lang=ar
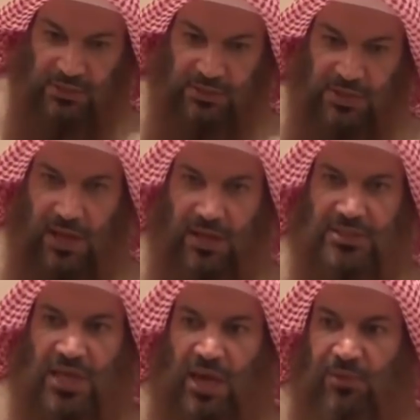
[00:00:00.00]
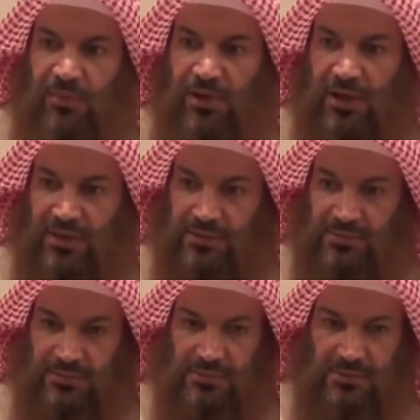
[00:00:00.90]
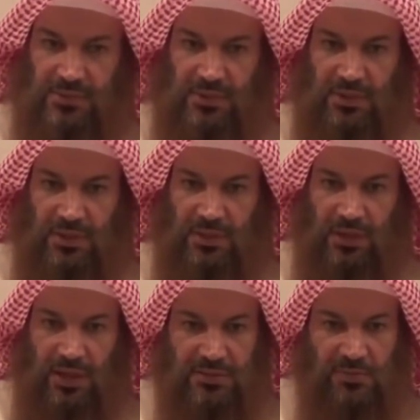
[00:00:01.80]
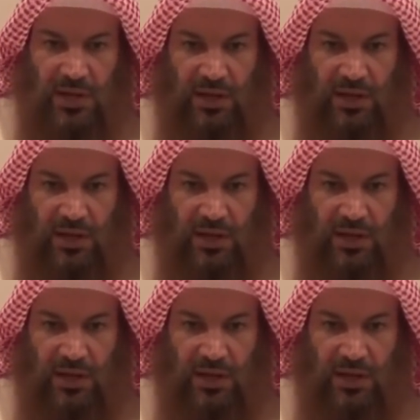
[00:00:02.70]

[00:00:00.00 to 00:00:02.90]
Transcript: نداء لأصحاب الأملاك قد